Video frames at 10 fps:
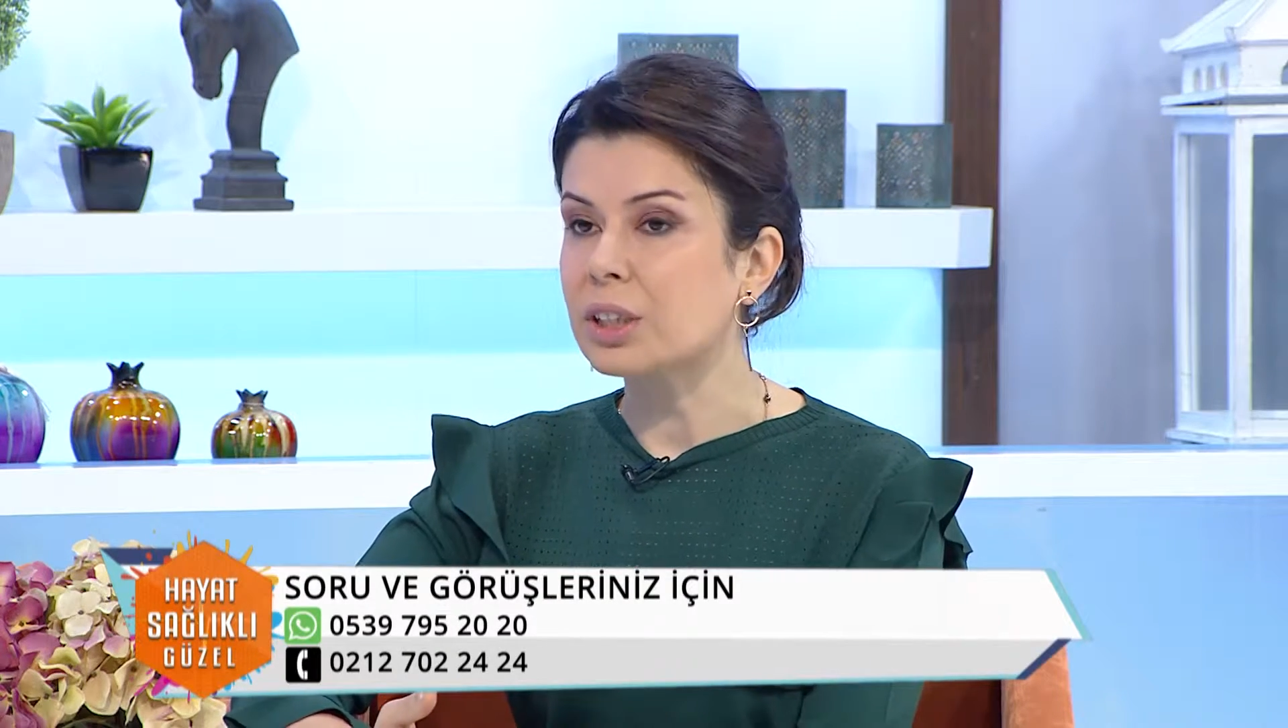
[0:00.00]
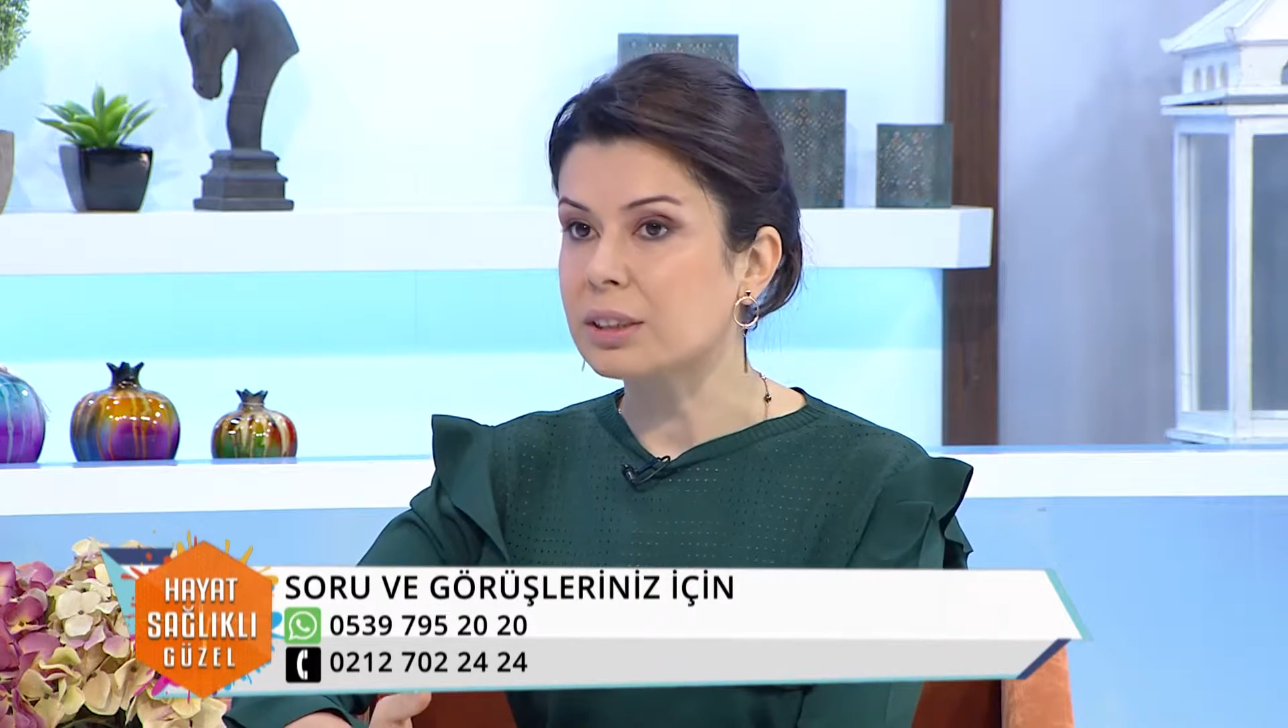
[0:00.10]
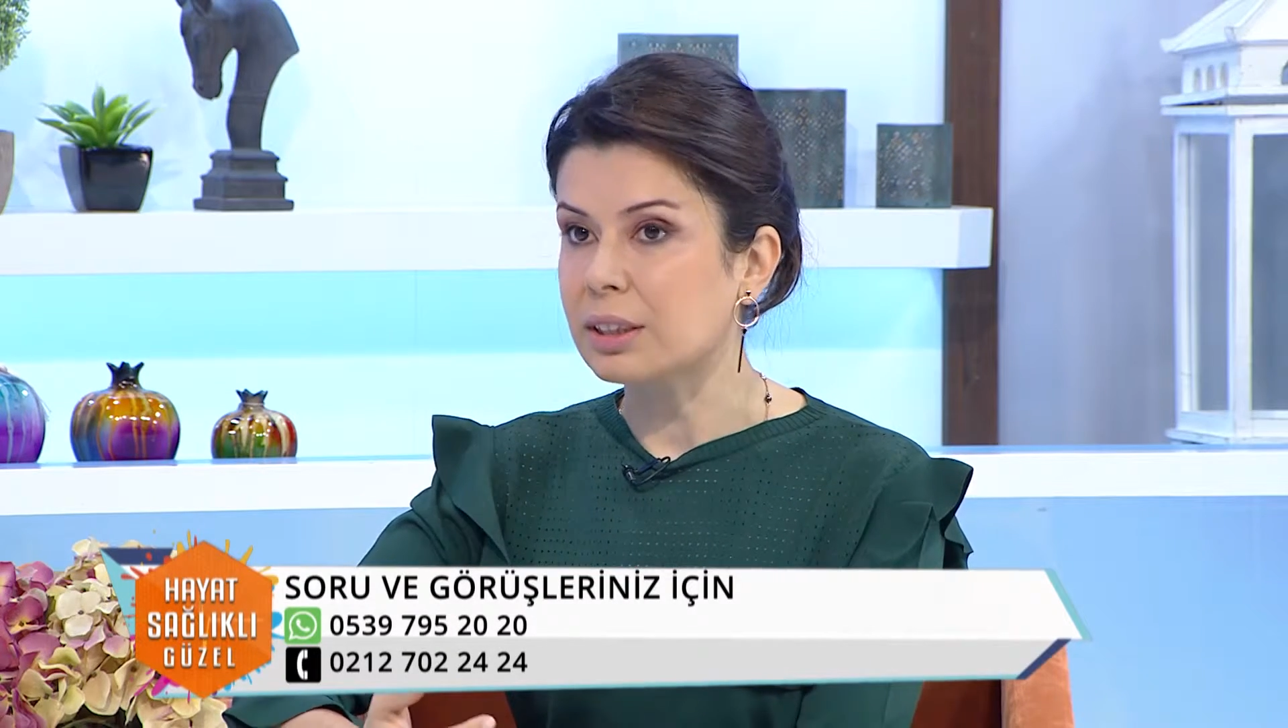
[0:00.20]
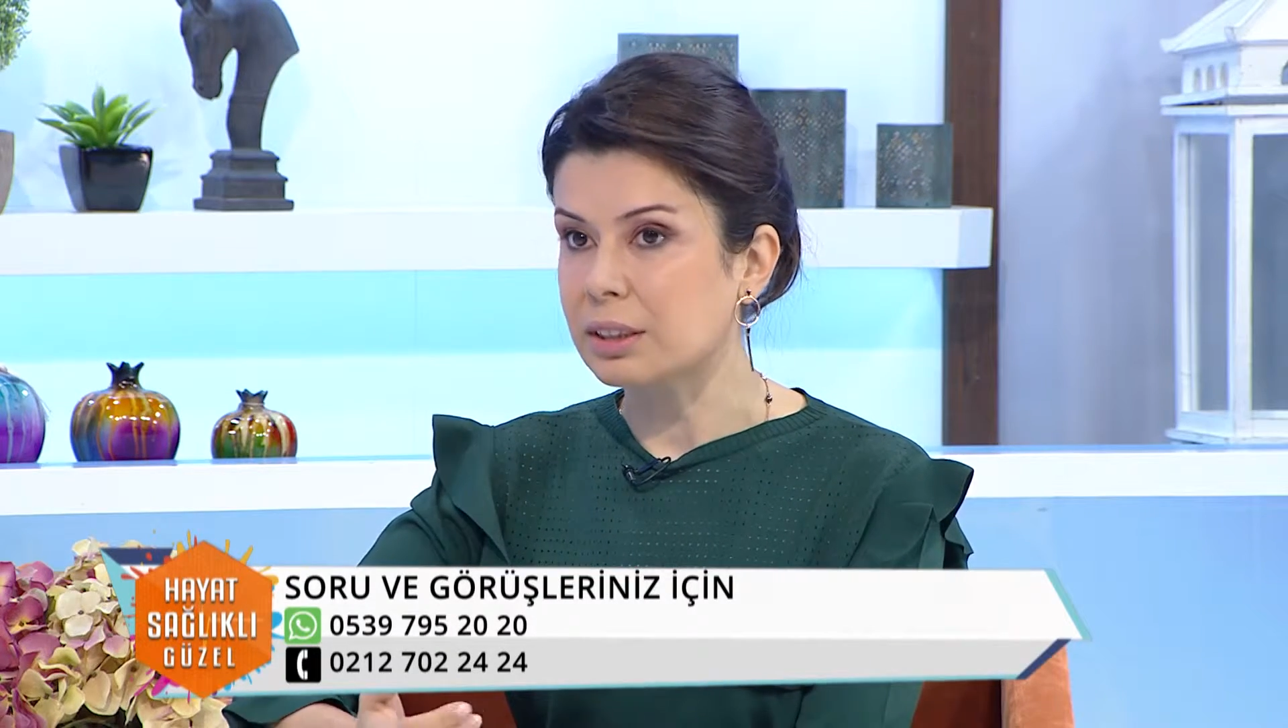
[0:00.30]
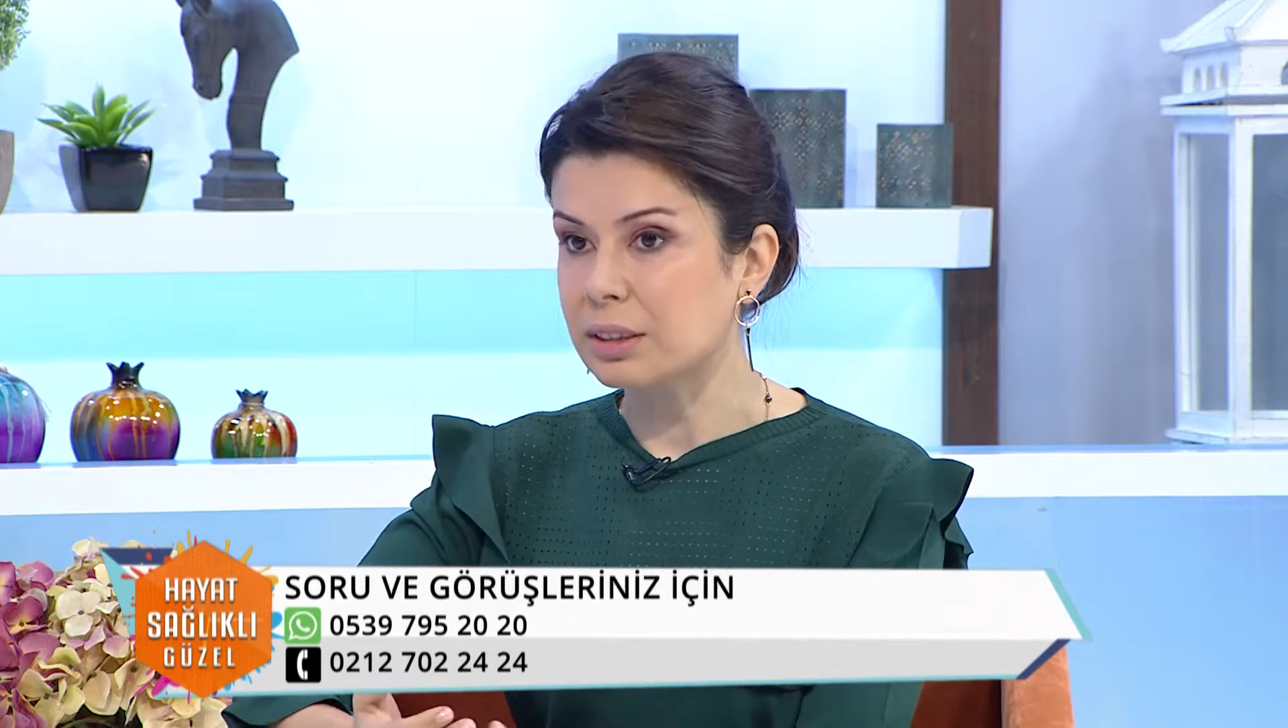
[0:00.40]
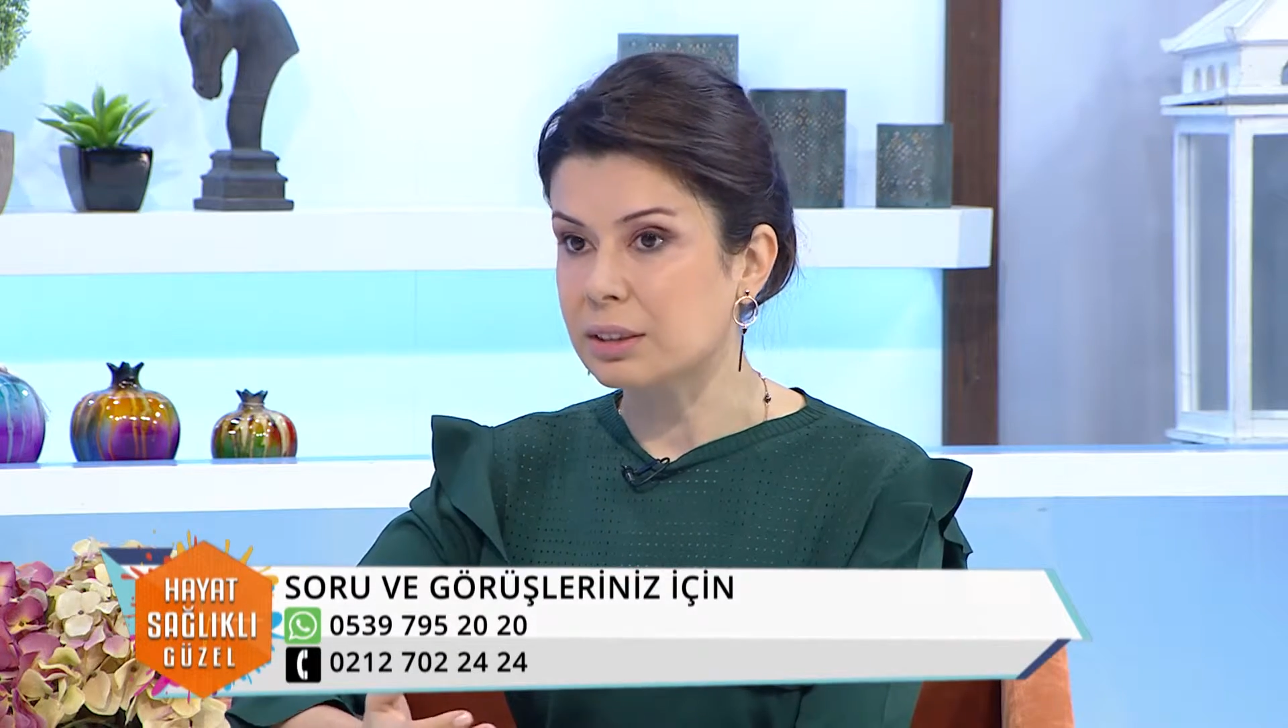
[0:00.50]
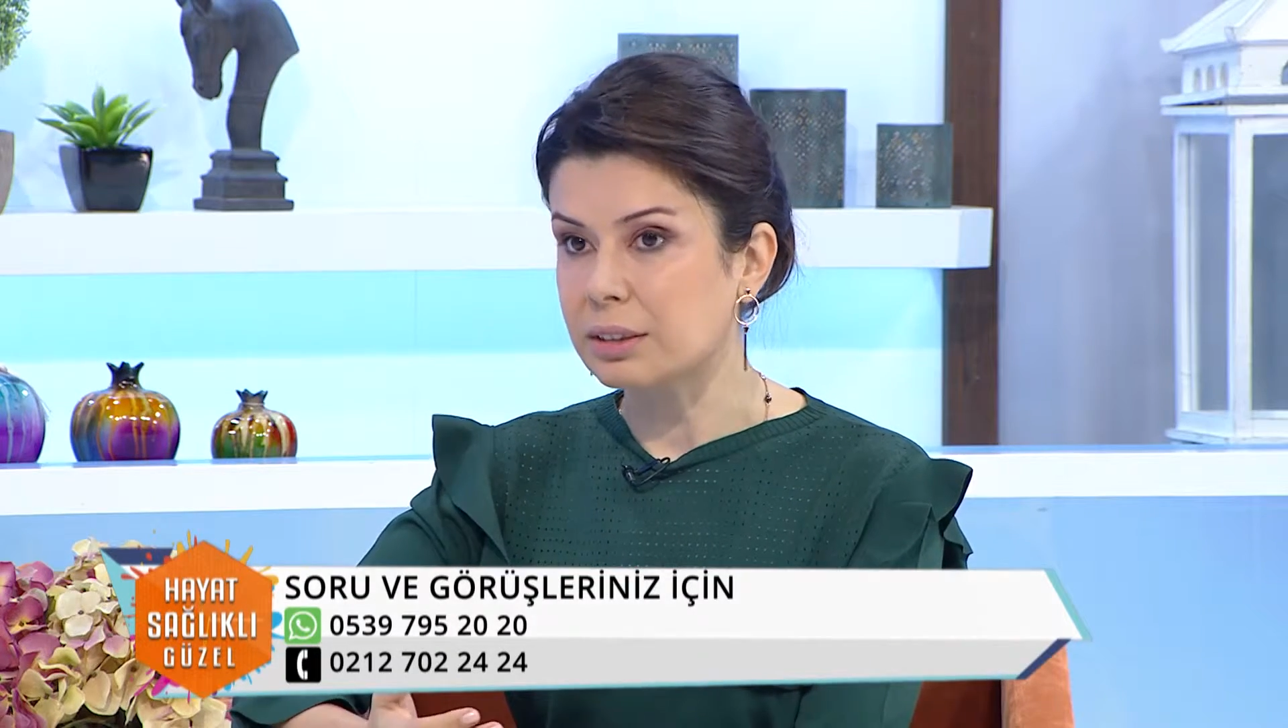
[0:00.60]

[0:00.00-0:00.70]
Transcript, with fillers: şartlar,